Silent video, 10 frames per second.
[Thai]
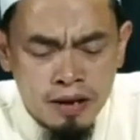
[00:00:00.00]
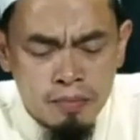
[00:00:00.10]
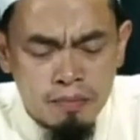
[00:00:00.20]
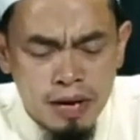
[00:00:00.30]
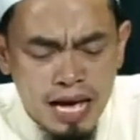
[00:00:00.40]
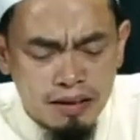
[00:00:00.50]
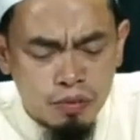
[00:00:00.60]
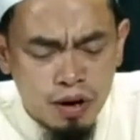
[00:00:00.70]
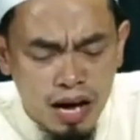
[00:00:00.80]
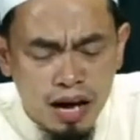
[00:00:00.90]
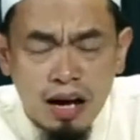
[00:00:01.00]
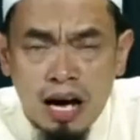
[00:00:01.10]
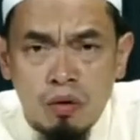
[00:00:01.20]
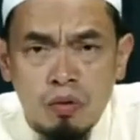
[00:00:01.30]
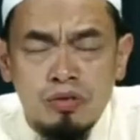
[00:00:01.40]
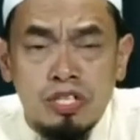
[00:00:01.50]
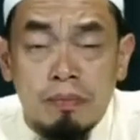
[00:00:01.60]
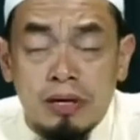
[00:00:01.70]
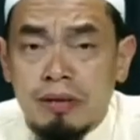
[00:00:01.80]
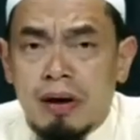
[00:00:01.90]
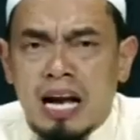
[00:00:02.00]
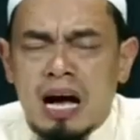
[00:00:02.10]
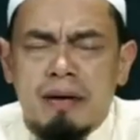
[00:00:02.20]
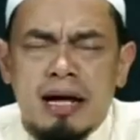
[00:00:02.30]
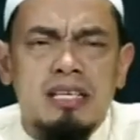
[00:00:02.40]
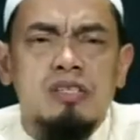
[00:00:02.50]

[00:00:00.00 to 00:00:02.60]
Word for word: แม้ว่าเขาจะปฏิบัติอามัลที่